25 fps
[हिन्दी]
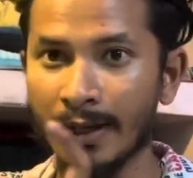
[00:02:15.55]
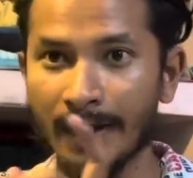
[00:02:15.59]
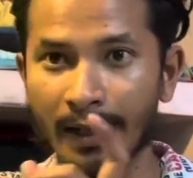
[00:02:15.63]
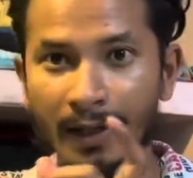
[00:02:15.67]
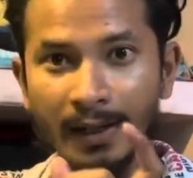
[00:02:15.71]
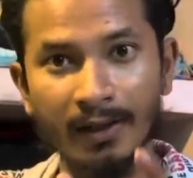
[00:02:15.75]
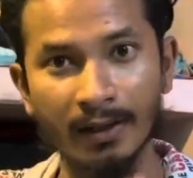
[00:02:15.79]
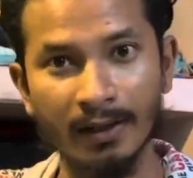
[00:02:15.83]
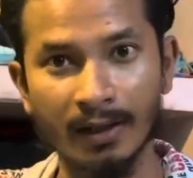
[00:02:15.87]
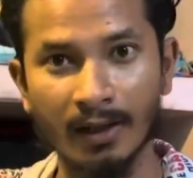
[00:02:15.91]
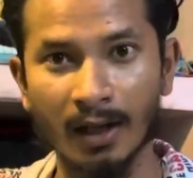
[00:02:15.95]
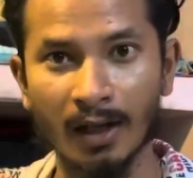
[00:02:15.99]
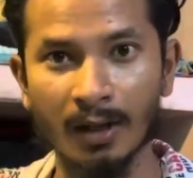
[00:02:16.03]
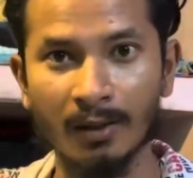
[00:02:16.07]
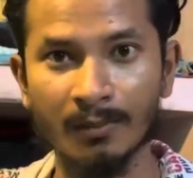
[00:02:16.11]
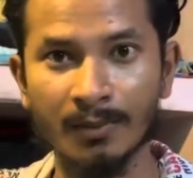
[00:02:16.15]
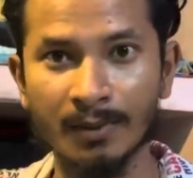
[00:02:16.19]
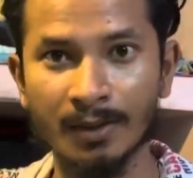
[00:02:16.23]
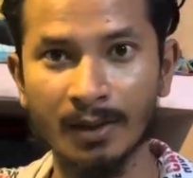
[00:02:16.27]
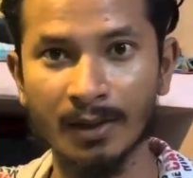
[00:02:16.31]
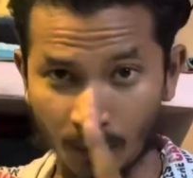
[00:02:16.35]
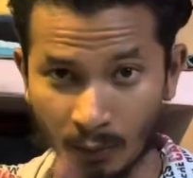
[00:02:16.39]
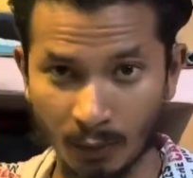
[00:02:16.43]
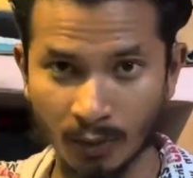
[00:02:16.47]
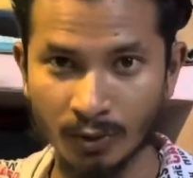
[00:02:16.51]
एक नाम
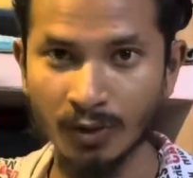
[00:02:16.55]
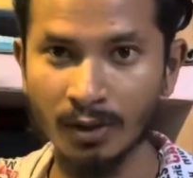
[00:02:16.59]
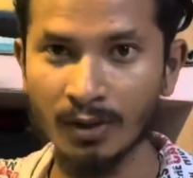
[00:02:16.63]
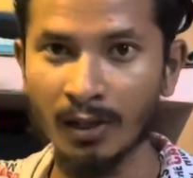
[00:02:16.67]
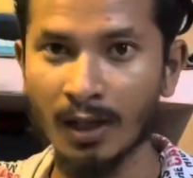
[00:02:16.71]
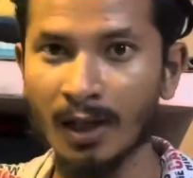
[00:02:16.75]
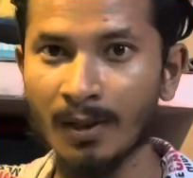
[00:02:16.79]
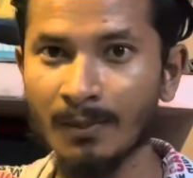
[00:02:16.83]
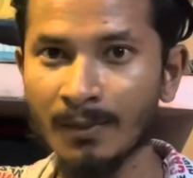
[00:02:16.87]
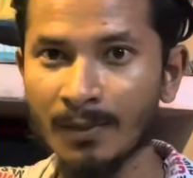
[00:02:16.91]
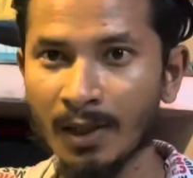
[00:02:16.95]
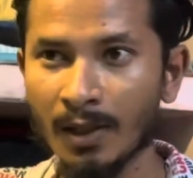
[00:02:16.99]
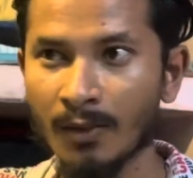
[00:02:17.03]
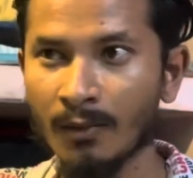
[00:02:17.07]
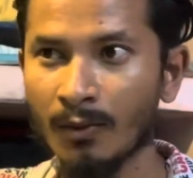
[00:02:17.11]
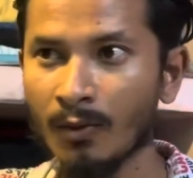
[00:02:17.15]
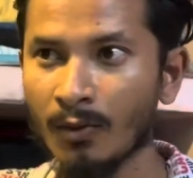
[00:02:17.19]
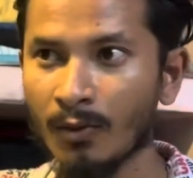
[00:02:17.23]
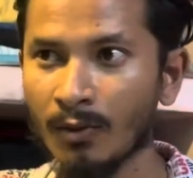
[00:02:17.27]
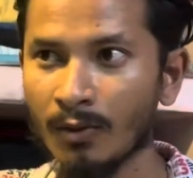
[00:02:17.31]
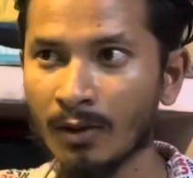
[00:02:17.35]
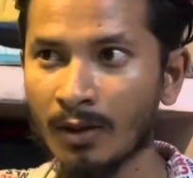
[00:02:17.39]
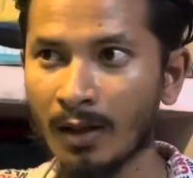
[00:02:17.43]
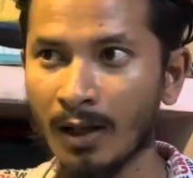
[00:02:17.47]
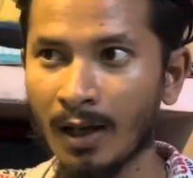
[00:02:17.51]
दिया वो जो नाम दिया
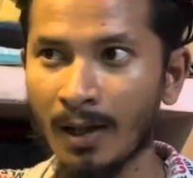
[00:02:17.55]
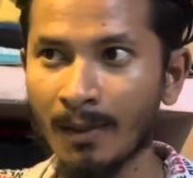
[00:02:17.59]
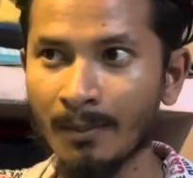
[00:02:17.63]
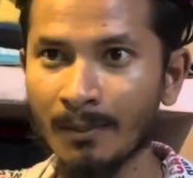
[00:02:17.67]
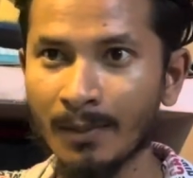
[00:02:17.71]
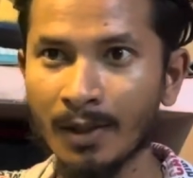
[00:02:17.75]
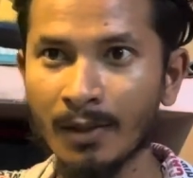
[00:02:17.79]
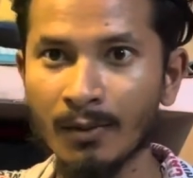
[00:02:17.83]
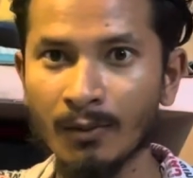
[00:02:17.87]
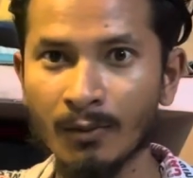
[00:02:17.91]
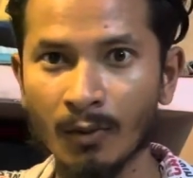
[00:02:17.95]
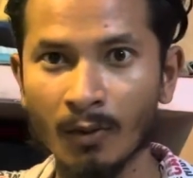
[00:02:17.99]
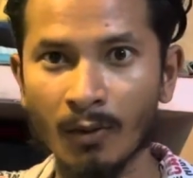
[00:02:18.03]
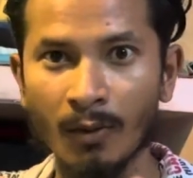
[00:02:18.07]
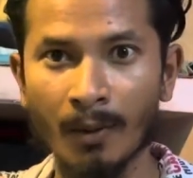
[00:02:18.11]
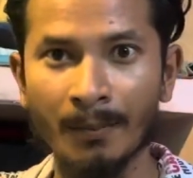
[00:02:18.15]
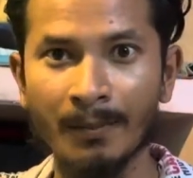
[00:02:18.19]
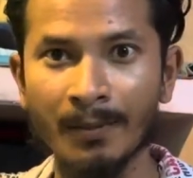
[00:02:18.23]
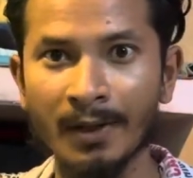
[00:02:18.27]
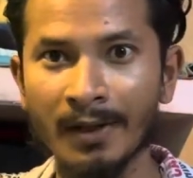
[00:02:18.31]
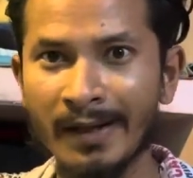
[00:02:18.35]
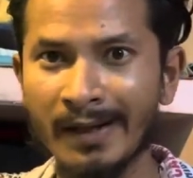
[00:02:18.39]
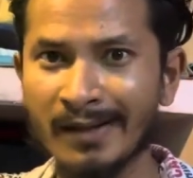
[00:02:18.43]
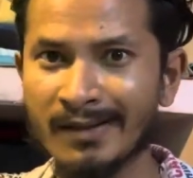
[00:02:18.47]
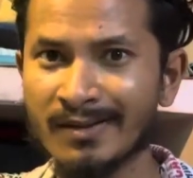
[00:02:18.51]
वो नाम ने वो
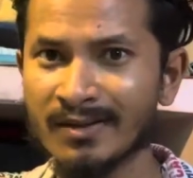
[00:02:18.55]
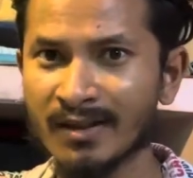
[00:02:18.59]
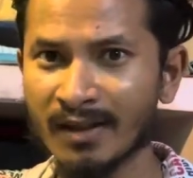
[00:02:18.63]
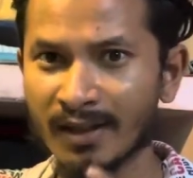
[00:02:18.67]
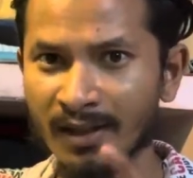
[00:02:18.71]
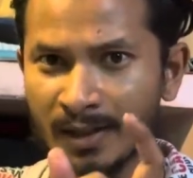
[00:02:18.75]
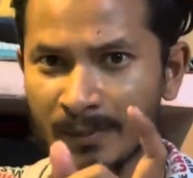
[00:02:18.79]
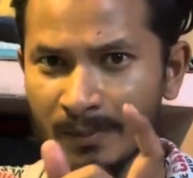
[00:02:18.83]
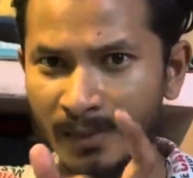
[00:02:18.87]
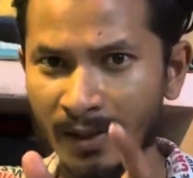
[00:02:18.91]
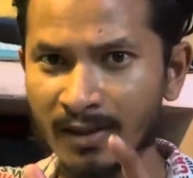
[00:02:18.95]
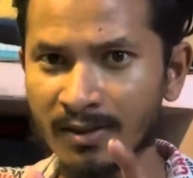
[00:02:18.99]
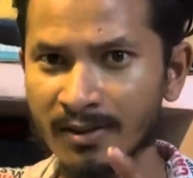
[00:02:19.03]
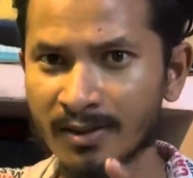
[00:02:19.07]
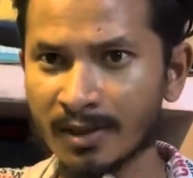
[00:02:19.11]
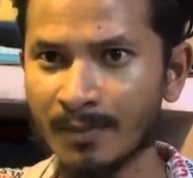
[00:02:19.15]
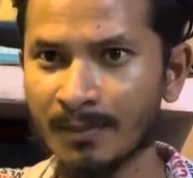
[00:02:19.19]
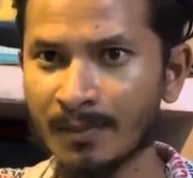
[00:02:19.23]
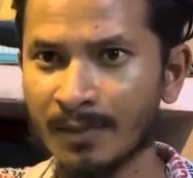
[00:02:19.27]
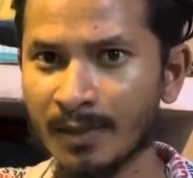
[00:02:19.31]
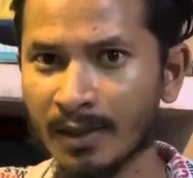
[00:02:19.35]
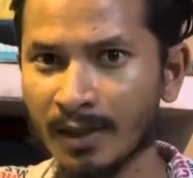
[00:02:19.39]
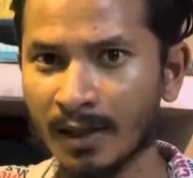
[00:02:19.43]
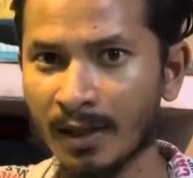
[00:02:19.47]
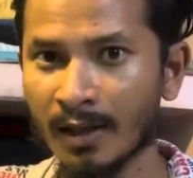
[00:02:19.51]
अपने डिक्शनरी में एक
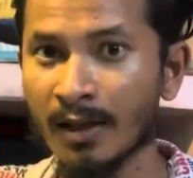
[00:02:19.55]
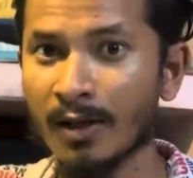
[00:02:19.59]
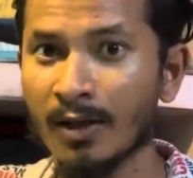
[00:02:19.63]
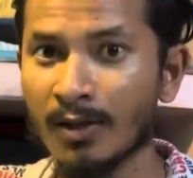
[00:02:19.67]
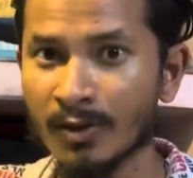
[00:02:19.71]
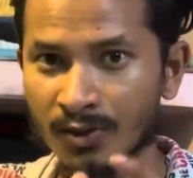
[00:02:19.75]
शब्द दिया